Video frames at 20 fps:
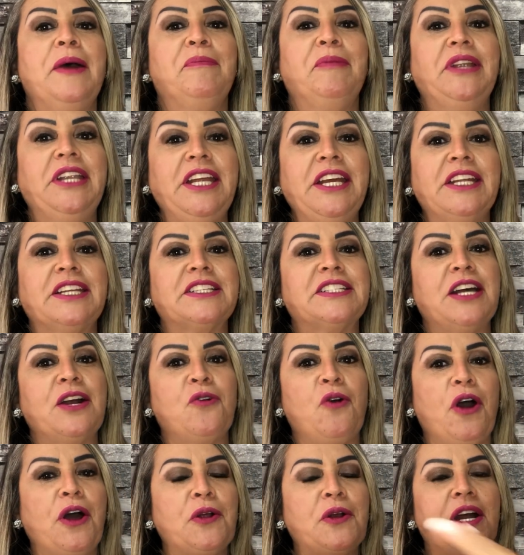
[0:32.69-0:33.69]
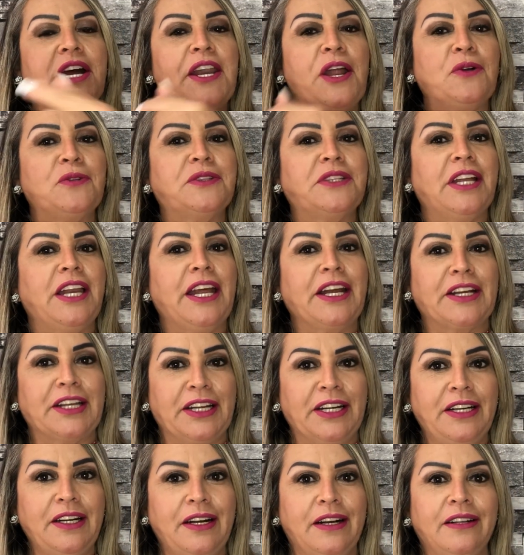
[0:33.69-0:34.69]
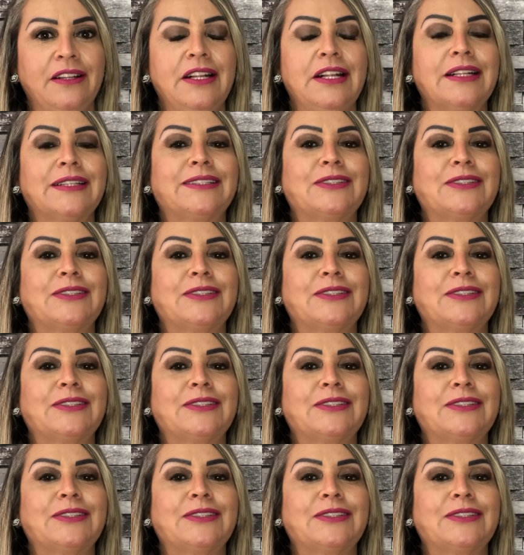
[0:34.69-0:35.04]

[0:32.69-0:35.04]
Meninas, agora o canal do Telegram